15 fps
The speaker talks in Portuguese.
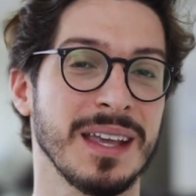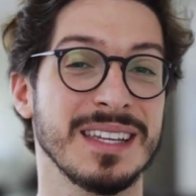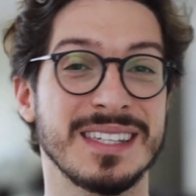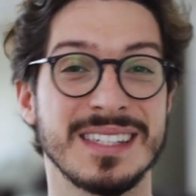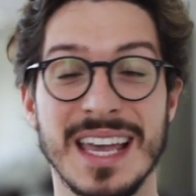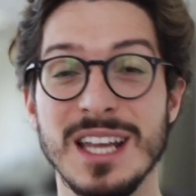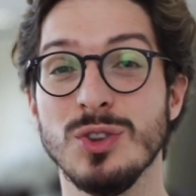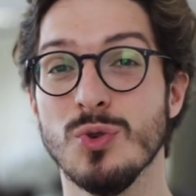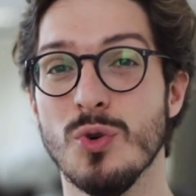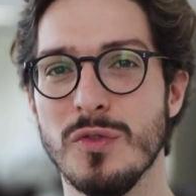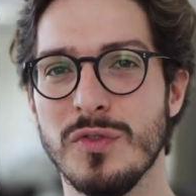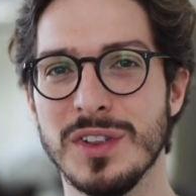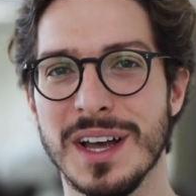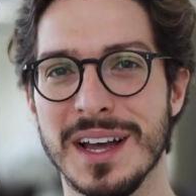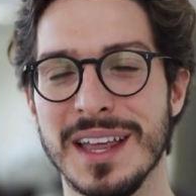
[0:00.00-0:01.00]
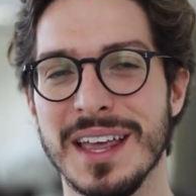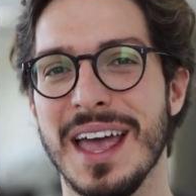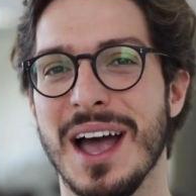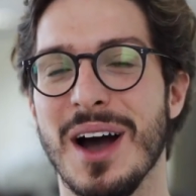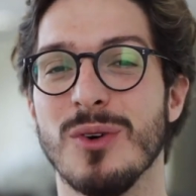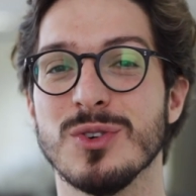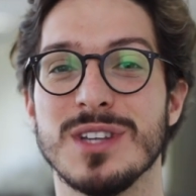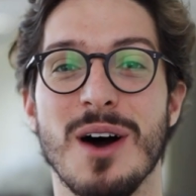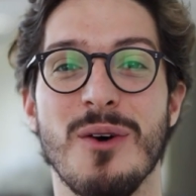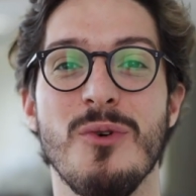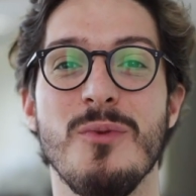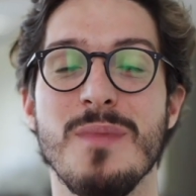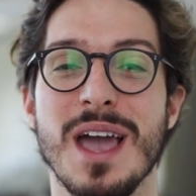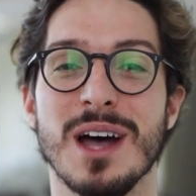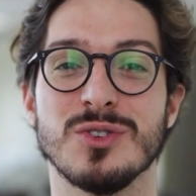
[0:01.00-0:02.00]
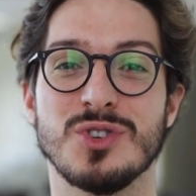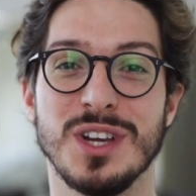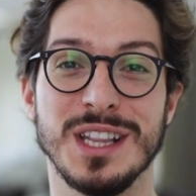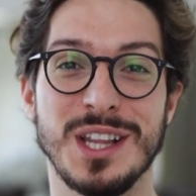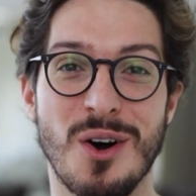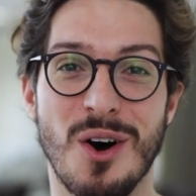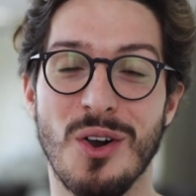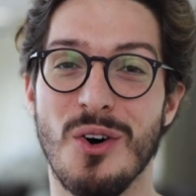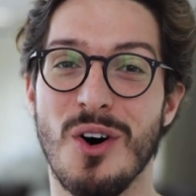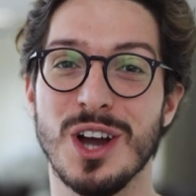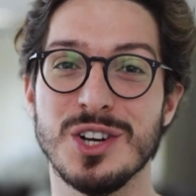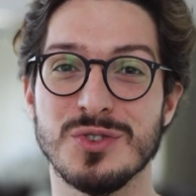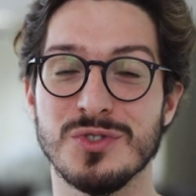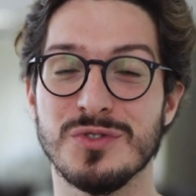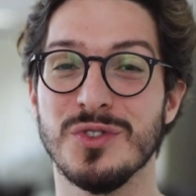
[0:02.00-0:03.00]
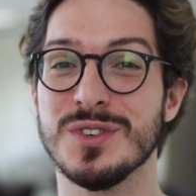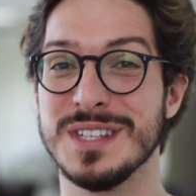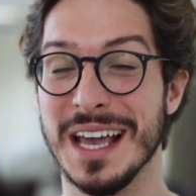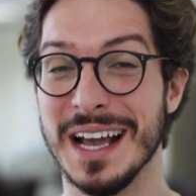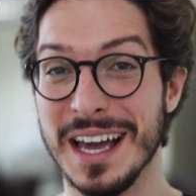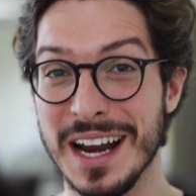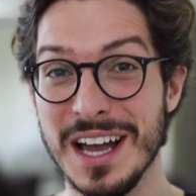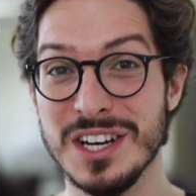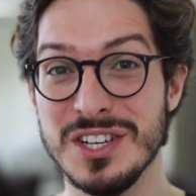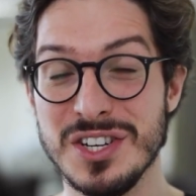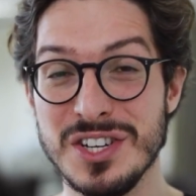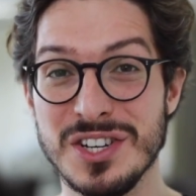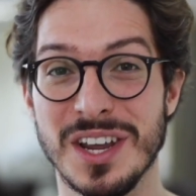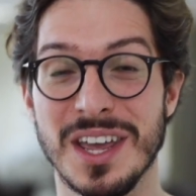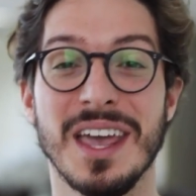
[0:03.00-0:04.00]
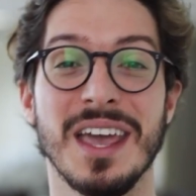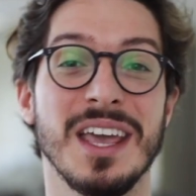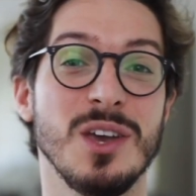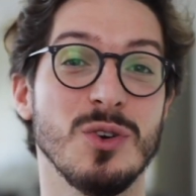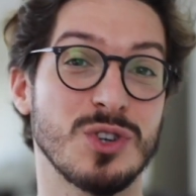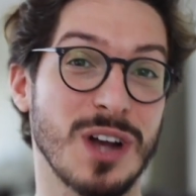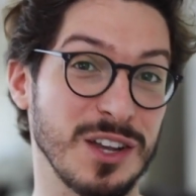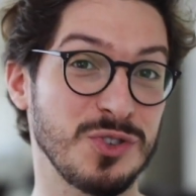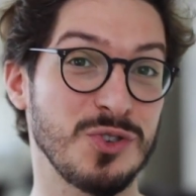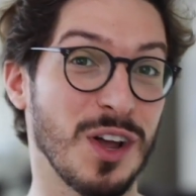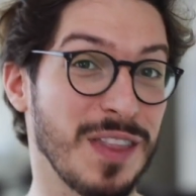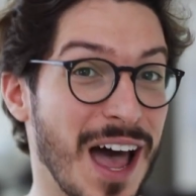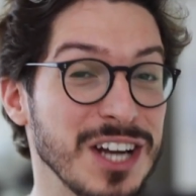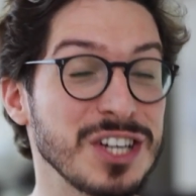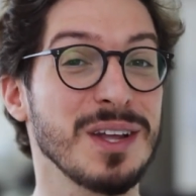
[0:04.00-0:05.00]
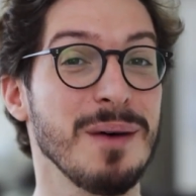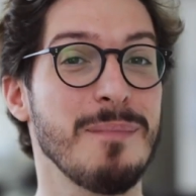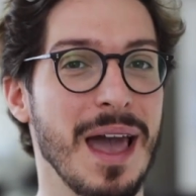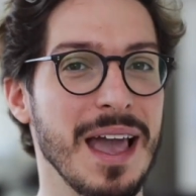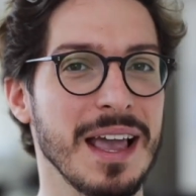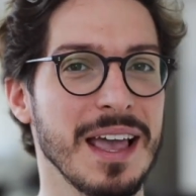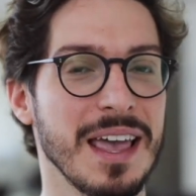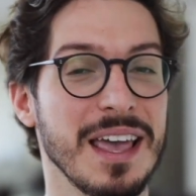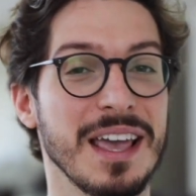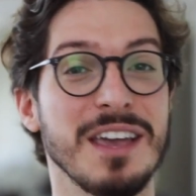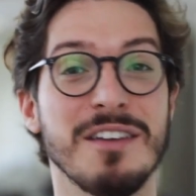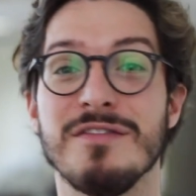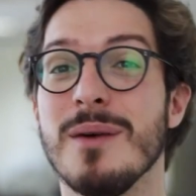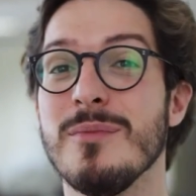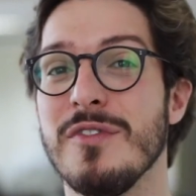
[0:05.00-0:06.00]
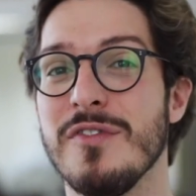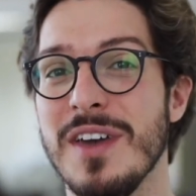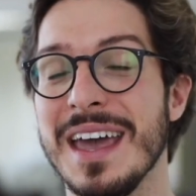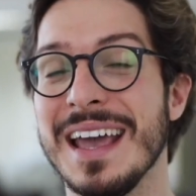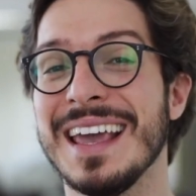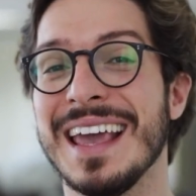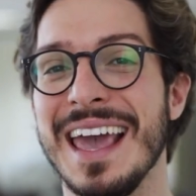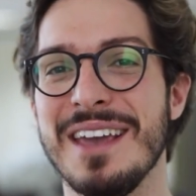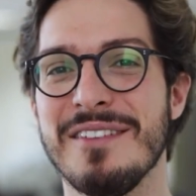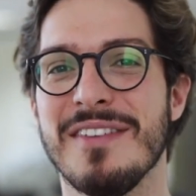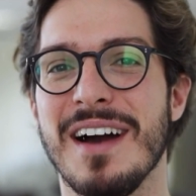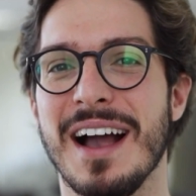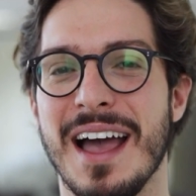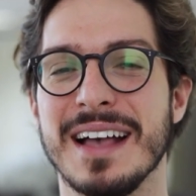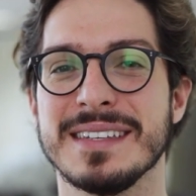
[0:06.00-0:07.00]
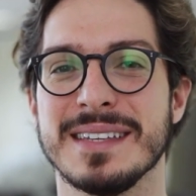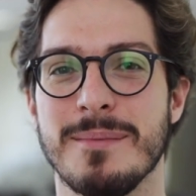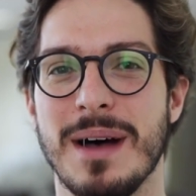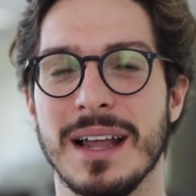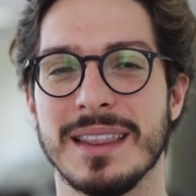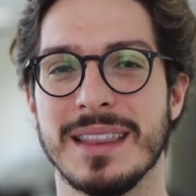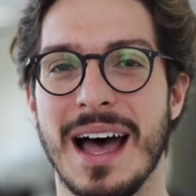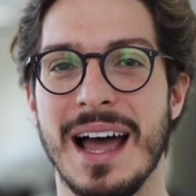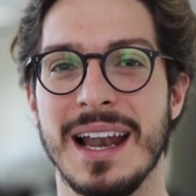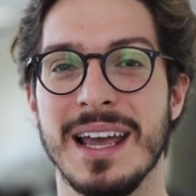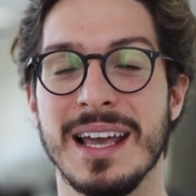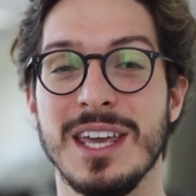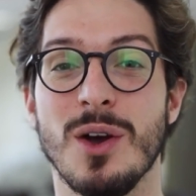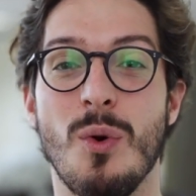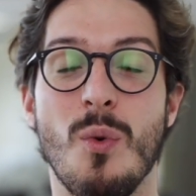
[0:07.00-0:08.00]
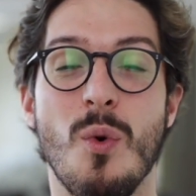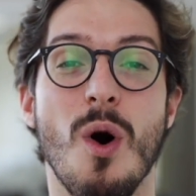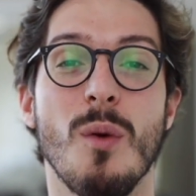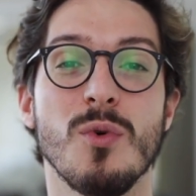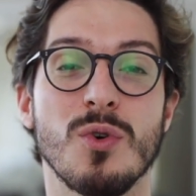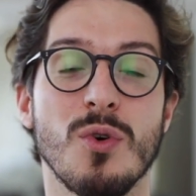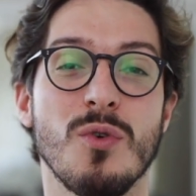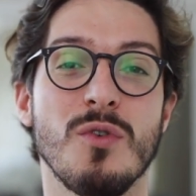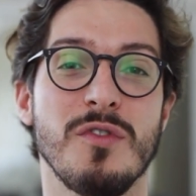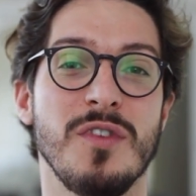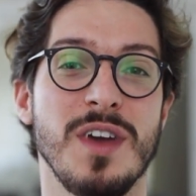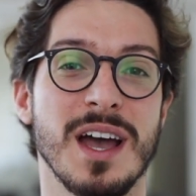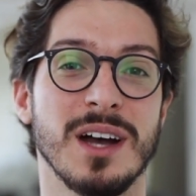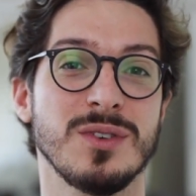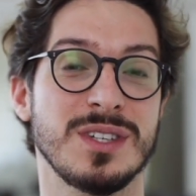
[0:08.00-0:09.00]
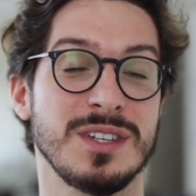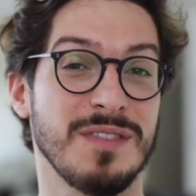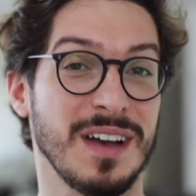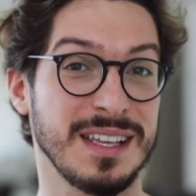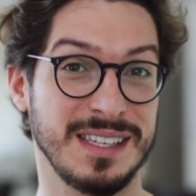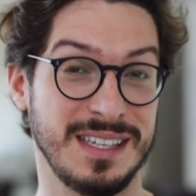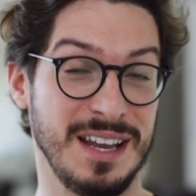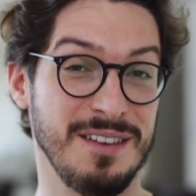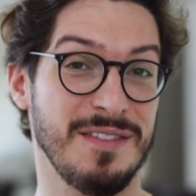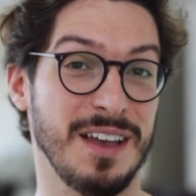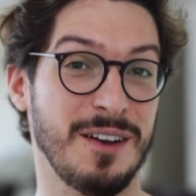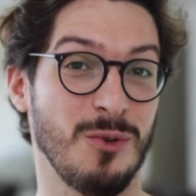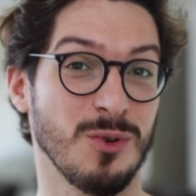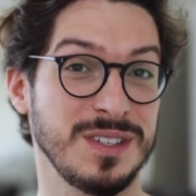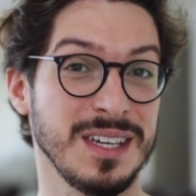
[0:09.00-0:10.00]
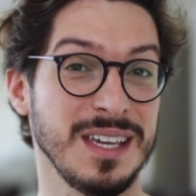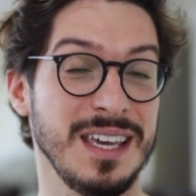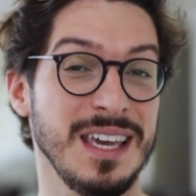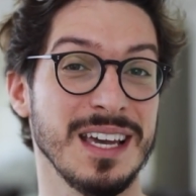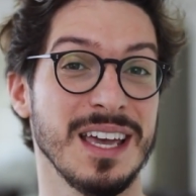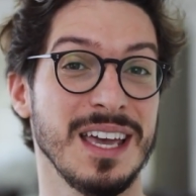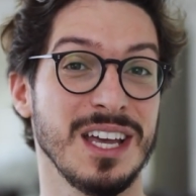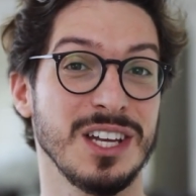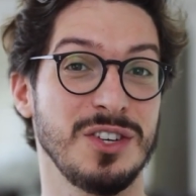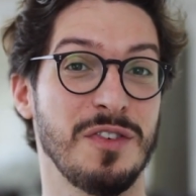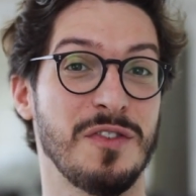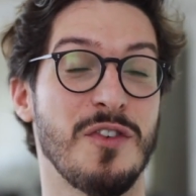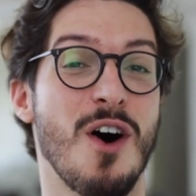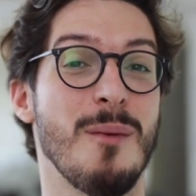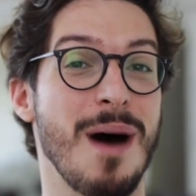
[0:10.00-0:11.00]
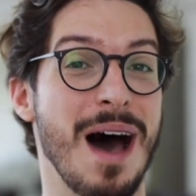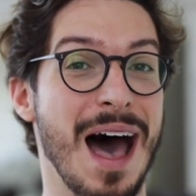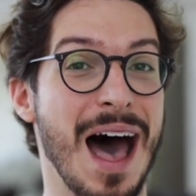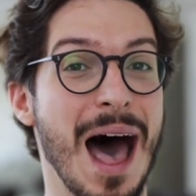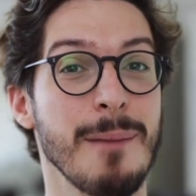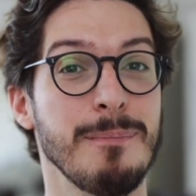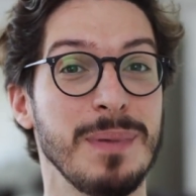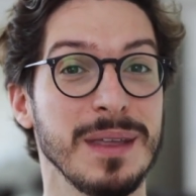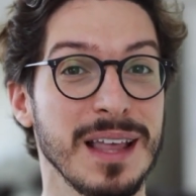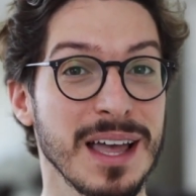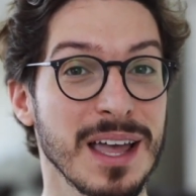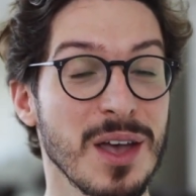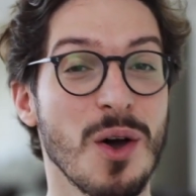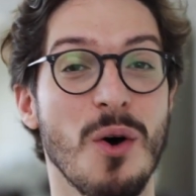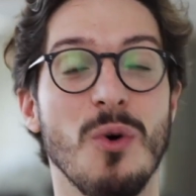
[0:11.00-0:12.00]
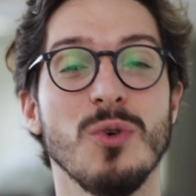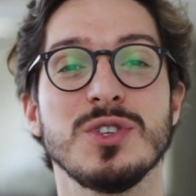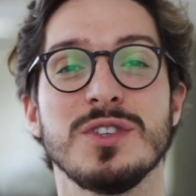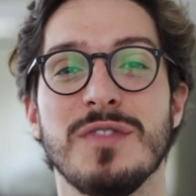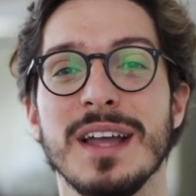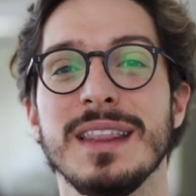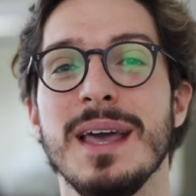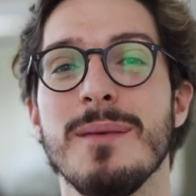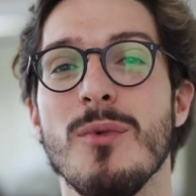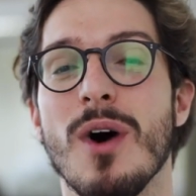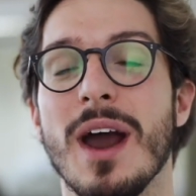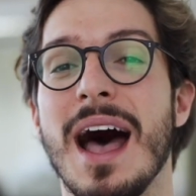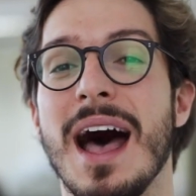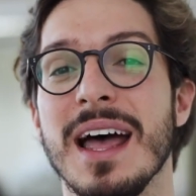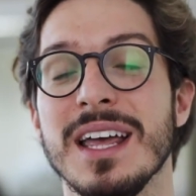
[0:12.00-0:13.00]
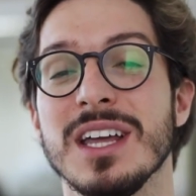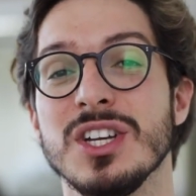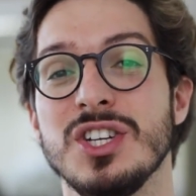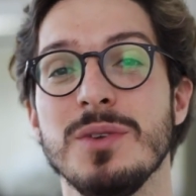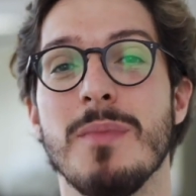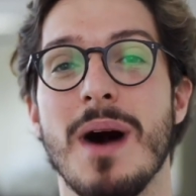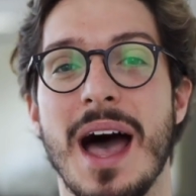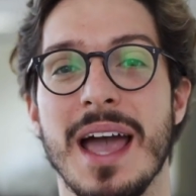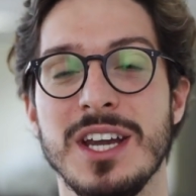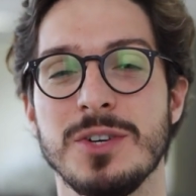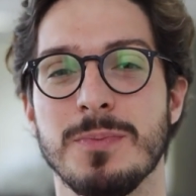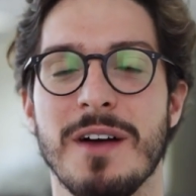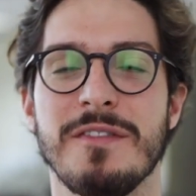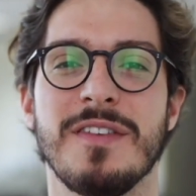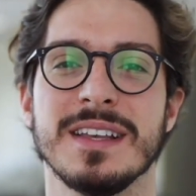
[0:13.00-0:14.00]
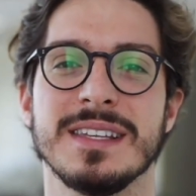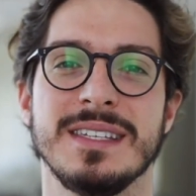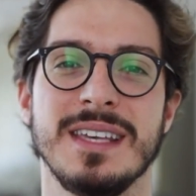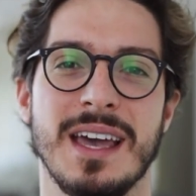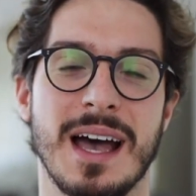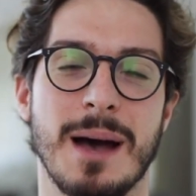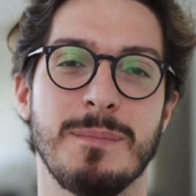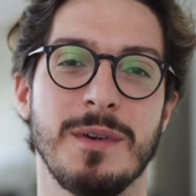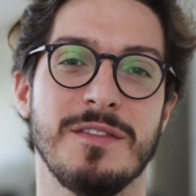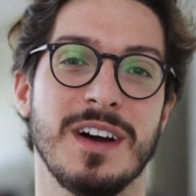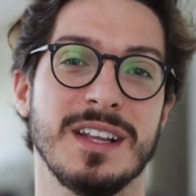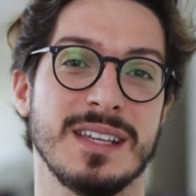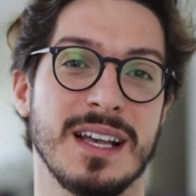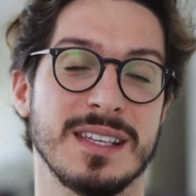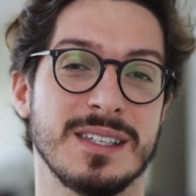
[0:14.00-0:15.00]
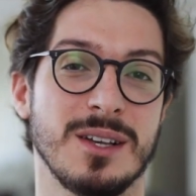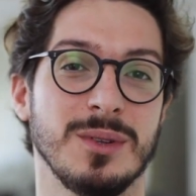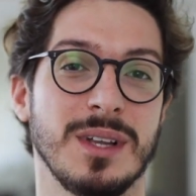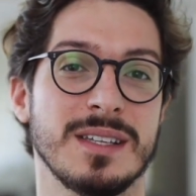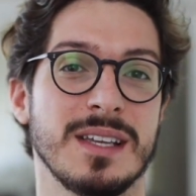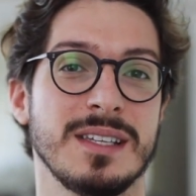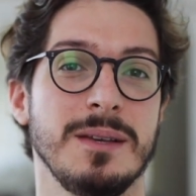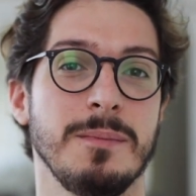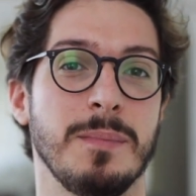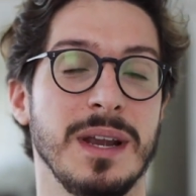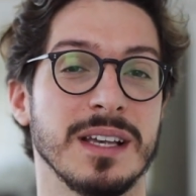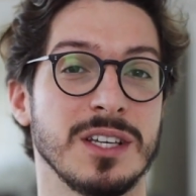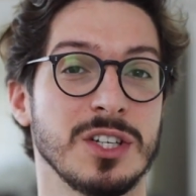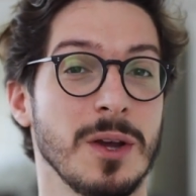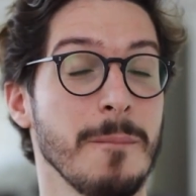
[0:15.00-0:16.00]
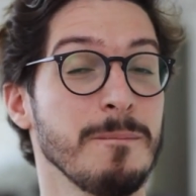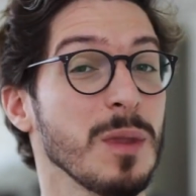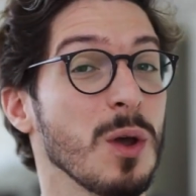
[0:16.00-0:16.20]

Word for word: Sem dúvida, os argumentos ideológicos vão ser grandes e os racionais também. E vamos ver quem que vai ganhar essa batalha e como que o governo se, vai, se ele vai conseguir de forma rápida ou se vai demorar demais para fazer a privatização dessas empresas.